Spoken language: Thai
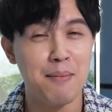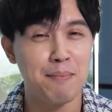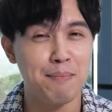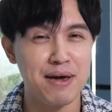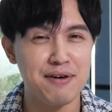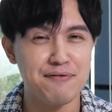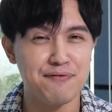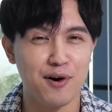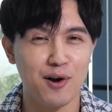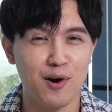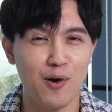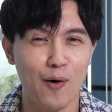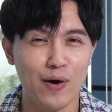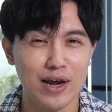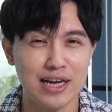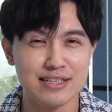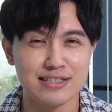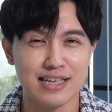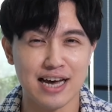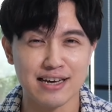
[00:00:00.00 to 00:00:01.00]
ไม่ follow
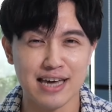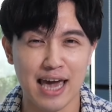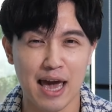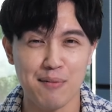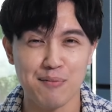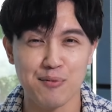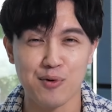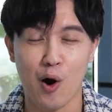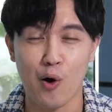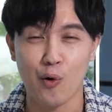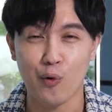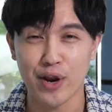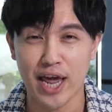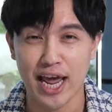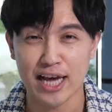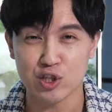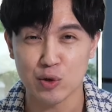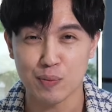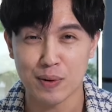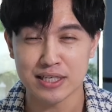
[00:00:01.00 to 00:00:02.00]
Instagram ของคุณเอ
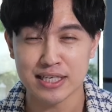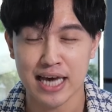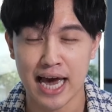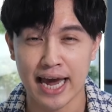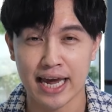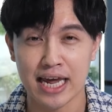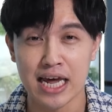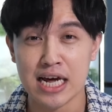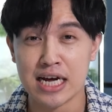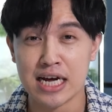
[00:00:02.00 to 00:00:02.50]
สุภชัย